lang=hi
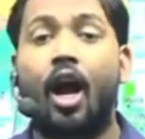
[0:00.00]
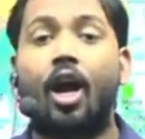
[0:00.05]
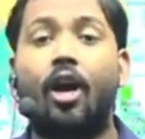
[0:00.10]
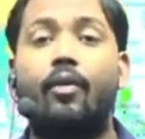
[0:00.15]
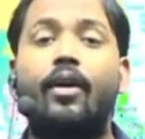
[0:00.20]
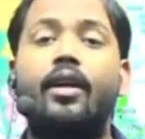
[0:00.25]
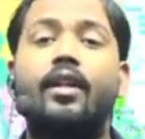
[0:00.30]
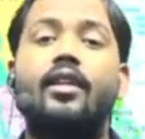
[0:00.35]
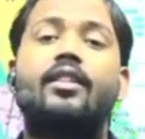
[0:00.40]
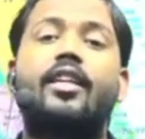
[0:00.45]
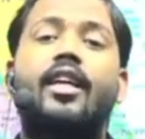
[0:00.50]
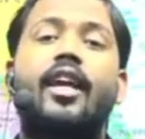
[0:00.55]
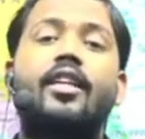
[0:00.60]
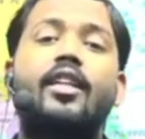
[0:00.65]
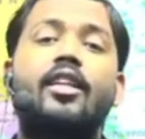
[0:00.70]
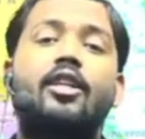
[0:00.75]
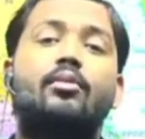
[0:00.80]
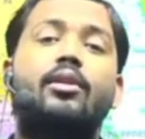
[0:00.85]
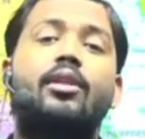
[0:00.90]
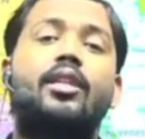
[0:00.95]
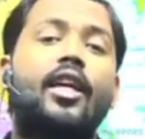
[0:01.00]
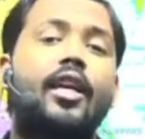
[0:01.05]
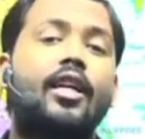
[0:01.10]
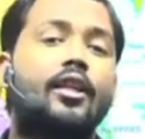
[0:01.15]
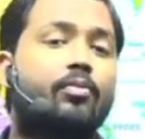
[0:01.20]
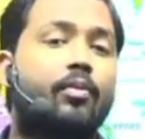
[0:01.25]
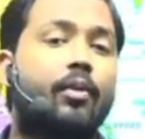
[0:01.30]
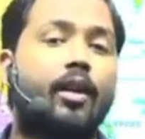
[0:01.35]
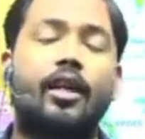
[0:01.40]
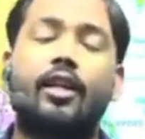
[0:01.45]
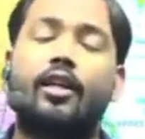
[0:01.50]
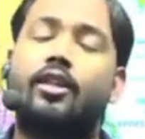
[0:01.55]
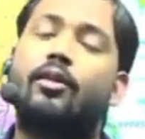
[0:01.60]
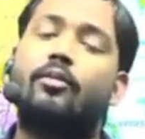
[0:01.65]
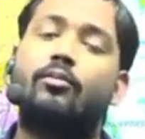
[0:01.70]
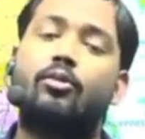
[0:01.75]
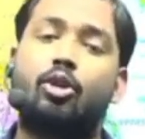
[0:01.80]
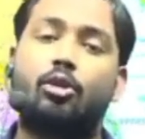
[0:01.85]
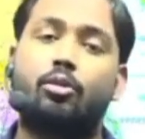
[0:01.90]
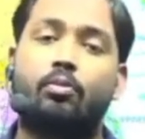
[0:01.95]
और वहीं चाइनीज मीडिया इस पर
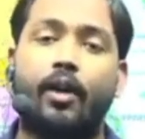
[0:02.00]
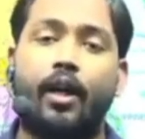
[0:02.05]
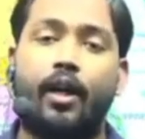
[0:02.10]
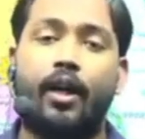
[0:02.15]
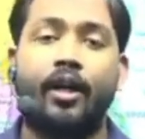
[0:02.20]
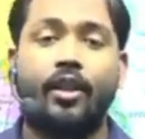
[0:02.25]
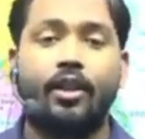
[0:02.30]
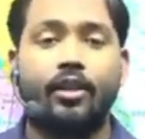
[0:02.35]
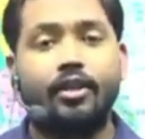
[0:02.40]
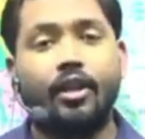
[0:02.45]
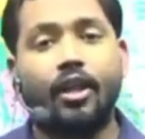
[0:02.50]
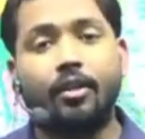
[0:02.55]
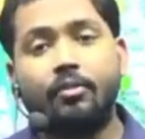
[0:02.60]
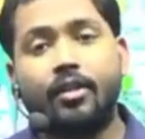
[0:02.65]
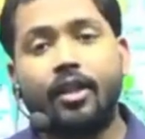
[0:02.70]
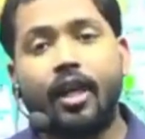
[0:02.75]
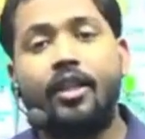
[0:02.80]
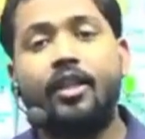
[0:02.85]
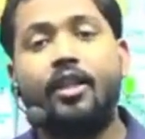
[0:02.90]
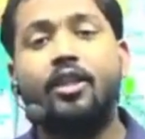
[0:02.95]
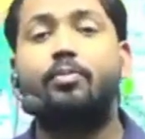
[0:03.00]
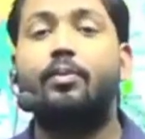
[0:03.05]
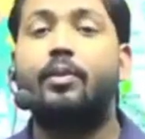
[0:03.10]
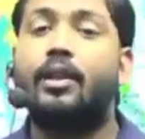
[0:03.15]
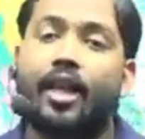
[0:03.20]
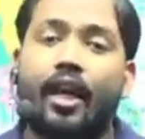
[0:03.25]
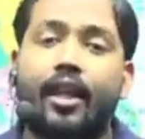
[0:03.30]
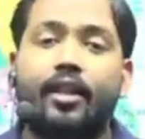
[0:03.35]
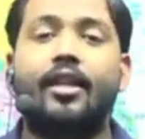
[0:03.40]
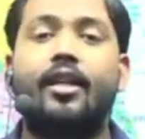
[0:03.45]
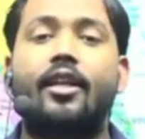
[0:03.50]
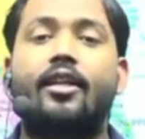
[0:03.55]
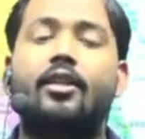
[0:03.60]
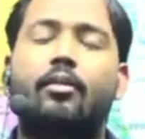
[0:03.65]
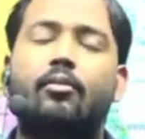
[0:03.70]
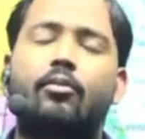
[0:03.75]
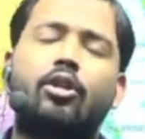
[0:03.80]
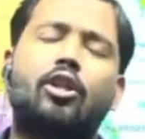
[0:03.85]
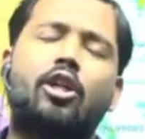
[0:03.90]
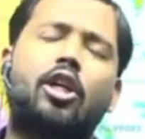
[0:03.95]
एकदम चुप है जब चाइनीज पिटाते हैं
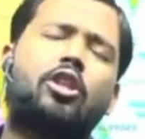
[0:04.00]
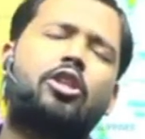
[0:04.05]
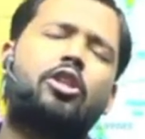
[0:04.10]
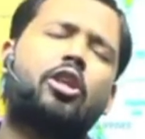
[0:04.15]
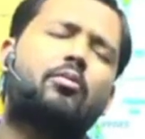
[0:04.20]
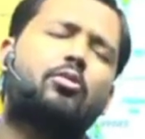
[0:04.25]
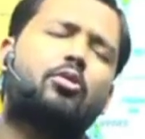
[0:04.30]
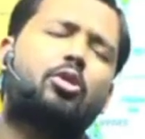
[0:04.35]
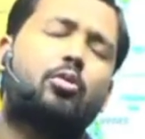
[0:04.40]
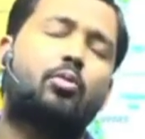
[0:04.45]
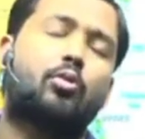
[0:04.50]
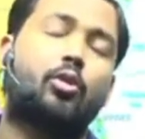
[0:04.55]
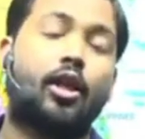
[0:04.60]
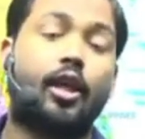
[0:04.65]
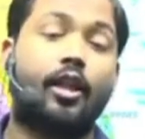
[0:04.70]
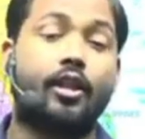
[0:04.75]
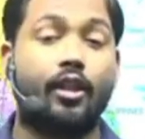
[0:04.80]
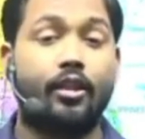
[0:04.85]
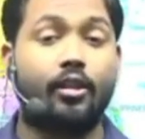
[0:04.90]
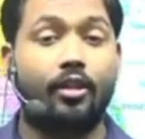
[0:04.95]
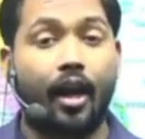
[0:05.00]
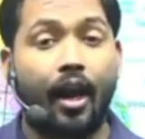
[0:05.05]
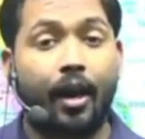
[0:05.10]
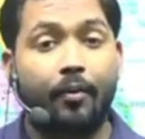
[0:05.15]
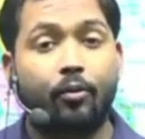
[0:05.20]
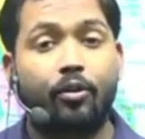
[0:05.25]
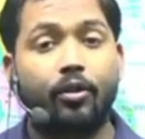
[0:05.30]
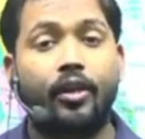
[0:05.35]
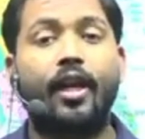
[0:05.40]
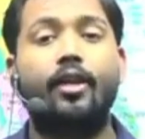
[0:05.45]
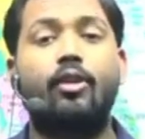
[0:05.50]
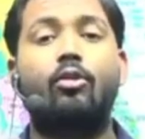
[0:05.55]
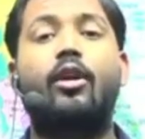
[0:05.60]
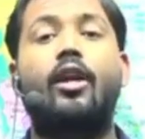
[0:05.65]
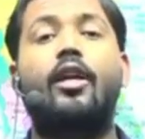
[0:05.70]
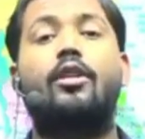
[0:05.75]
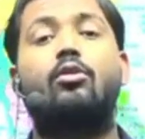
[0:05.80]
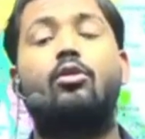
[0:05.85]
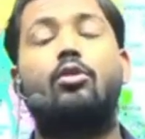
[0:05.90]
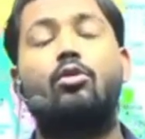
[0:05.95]
सब ना तो एकदम चुप हो जाते हैं सर आपको याद
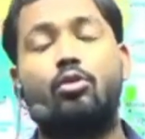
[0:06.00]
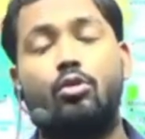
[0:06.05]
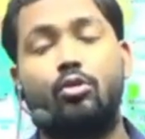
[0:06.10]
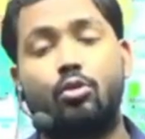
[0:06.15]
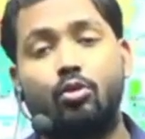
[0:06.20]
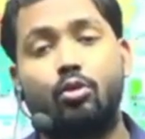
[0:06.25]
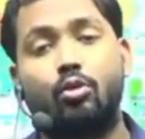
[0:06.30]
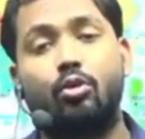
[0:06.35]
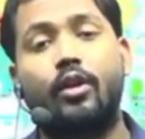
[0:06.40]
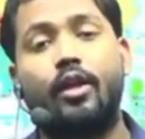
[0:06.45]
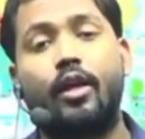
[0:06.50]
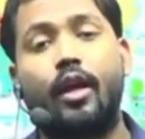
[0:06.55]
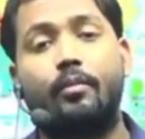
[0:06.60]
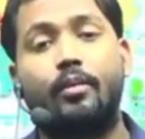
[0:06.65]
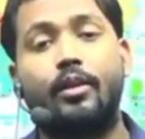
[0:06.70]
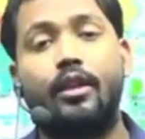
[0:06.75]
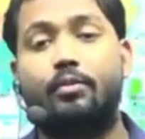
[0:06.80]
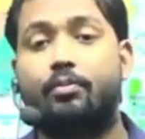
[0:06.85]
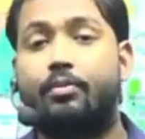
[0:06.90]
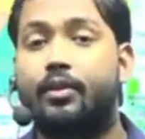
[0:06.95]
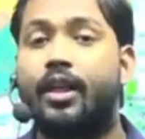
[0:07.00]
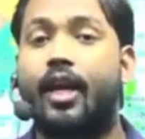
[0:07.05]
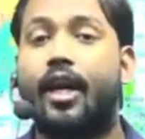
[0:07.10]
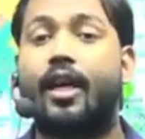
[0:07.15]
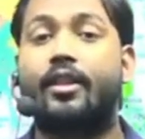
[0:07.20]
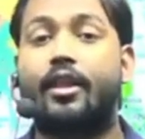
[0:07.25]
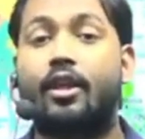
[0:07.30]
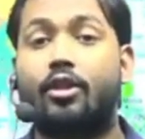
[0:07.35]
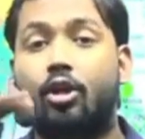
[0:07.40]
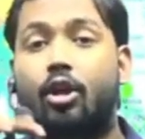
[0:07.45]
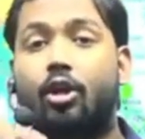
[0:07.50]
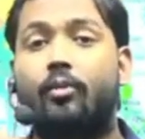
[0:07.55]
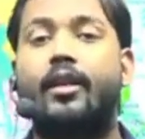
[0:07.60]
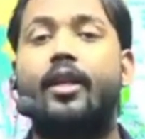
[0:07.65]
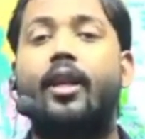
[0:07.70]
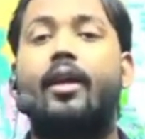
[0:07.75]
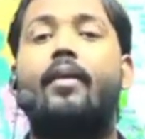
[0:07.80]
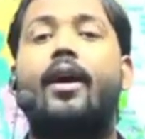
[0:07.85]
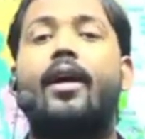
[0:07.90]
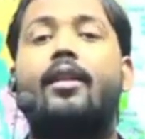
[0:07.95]
होगा जो जून 2020 पिटाया था छः
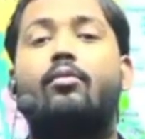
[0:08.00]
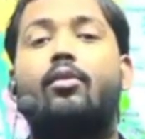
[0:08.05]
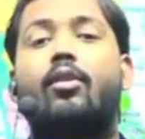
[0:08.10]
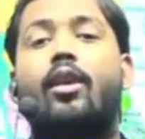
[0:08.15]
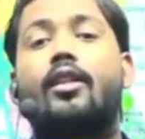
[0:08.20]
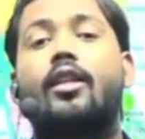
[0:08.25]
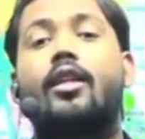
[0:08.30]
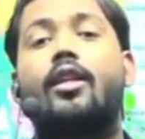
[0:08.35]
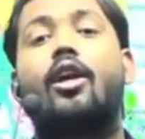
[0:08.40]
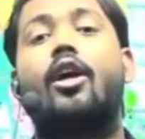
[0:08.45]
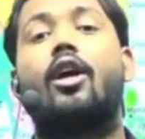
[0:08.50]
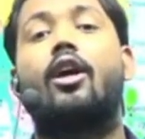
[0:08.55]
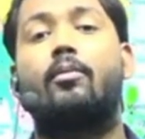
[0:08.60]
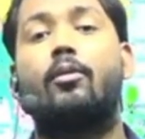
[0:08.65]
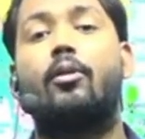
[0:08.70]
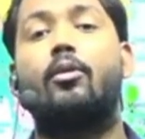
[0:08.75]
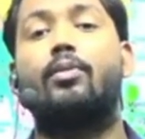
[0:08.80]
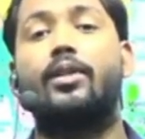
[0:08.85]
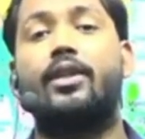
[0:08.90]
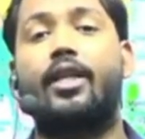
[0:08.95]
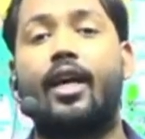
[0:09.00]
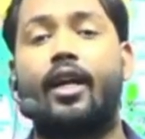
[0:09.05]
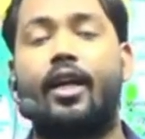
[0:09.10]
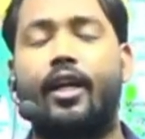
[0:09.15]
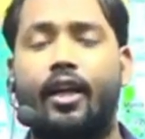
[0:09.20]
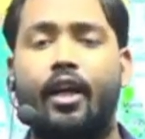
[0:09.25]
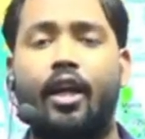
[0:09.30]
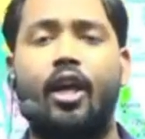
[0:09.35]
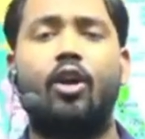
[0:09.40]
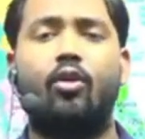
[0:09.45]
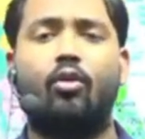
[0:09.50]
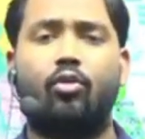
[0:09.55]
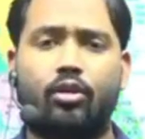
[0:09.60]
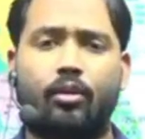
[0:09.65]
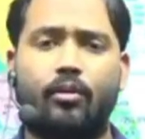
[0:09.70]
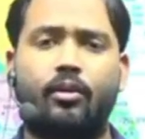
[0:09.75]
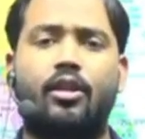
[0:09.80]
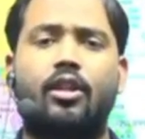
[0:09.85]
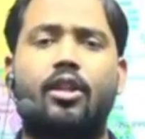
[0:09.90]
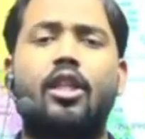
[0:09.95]
महीना बाद बोला था कि हाँ हम लोग पिटा गए वो
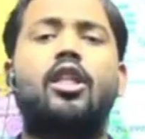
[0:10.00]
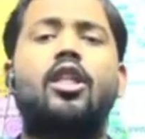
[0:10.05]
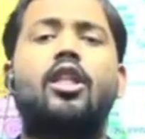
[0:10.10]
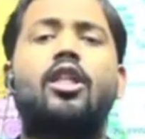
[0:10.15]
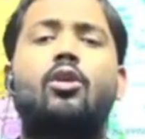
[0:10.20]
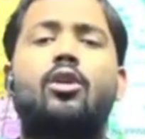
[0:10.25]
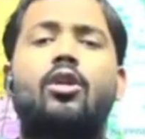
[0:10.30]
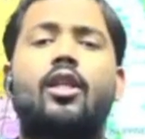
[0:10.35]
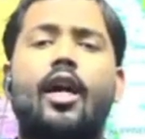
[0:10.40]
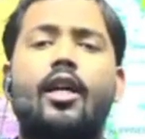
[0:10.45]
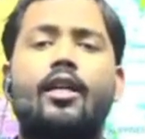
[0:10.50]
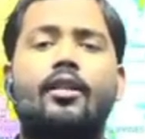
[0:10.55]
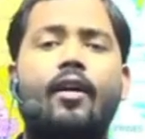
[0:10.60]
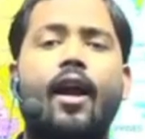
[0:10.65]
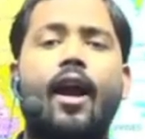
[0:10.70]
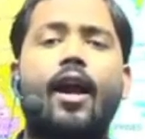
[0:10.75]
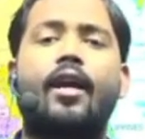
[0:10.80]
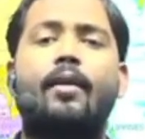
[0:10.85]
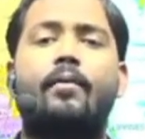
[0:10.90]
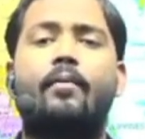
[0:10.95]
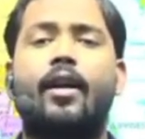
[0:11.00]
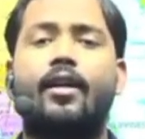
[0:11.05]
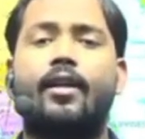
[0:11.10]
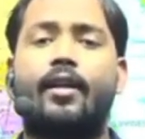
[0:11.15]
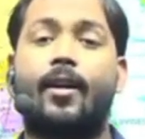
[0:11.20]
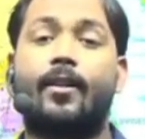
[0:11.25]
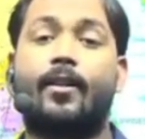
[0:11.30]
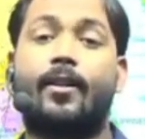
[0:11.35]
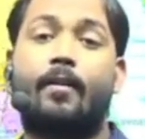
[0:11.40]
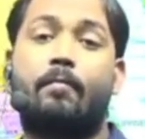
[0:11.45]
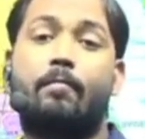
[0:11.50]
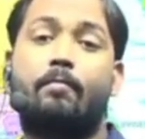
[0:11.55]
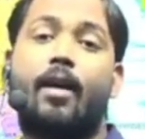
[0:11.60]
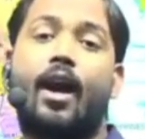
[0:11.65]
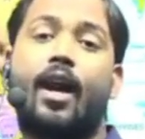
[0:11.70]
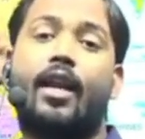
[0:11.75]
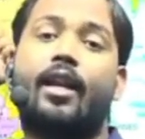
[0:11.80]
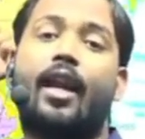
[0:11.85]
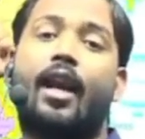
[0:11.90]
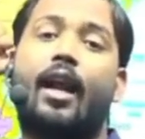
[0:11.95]
सब इतनी इतनी होता है सर आके भाज रहा था सब
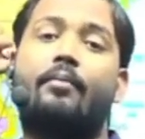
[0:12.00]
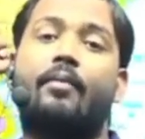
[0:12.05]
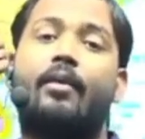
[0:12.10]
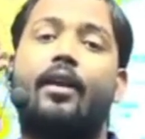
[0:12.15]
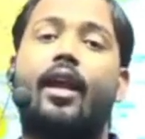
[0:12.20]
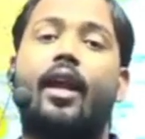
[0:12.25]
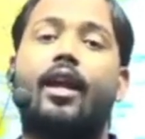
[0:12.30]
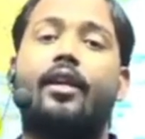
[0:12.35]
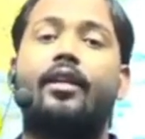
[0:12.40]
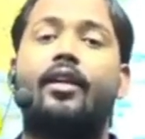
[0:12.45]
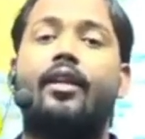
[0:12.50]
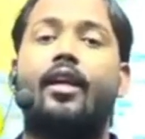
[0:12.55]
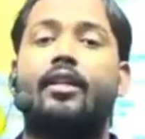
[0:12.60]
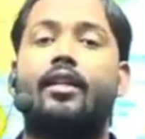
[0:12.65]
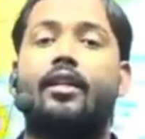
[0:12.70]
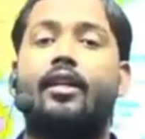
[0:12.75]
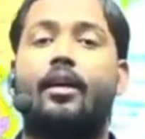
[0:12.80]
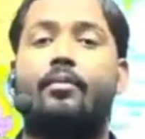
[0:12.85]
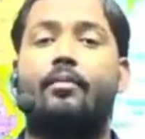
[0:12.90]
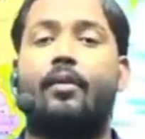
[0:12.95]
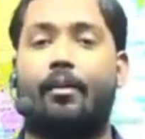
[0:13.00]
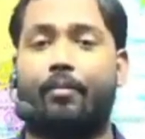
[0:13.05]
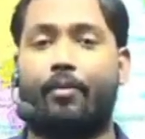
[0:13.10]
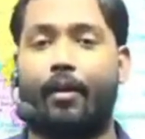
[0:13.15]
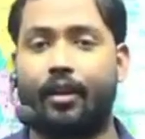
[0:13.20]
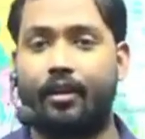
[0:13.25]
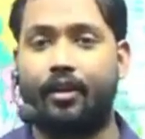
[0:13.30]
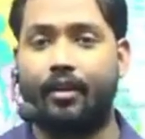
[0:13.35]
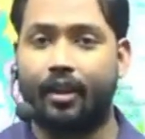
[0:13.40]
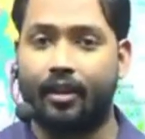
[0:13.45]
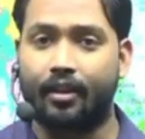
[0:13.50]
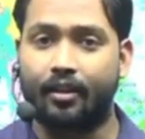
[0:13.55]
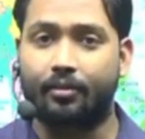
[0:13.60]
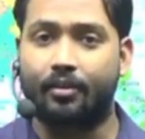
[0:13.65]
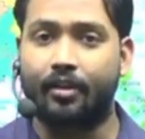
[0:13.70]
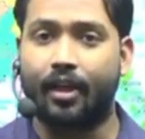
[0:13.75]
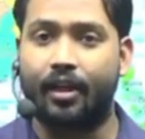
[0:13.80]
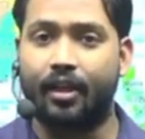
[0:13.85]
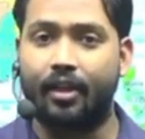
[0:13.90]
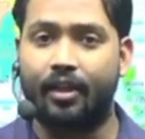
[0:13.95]
मार यहाँ पर लाठी लाठी का पार फाड़ दिया सब
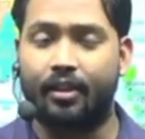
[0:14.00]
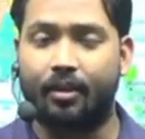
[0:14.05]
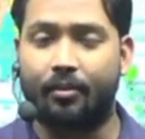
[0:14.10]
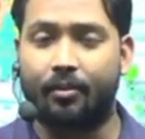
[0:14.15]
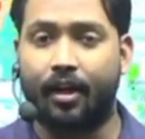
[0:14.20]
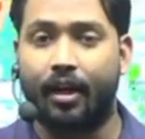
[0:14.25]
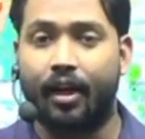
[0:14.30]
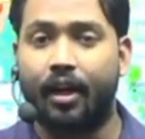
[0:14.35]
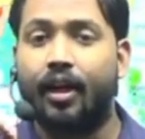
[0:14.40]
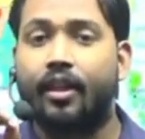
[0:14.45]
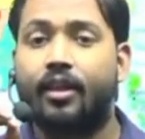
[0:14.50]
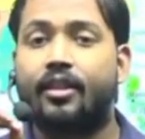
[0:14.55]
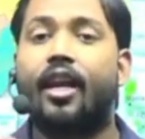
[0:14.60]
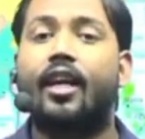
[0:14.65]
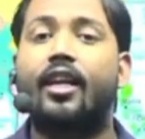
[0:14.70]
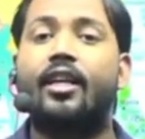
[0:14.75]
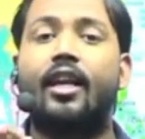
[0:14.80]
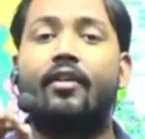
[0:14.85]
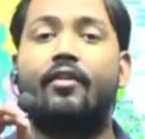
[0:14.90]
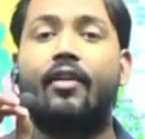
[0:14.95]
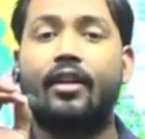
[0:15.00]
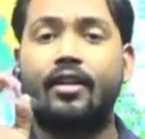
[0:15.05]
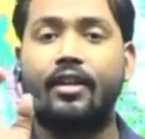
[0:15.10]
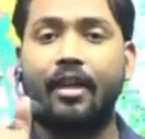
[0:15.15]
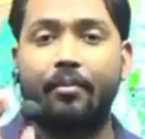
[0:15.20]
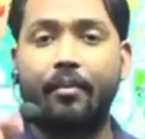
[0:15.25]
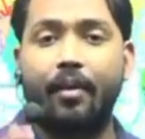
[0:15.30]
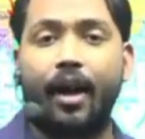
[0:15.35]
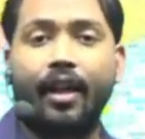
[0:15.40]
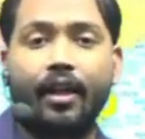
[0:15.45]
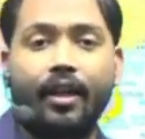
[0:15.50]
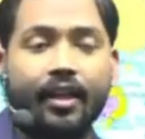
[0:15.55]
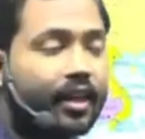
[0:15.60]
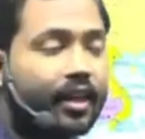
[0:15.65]
चाइनीज सबका चाइना वहाँ से भाग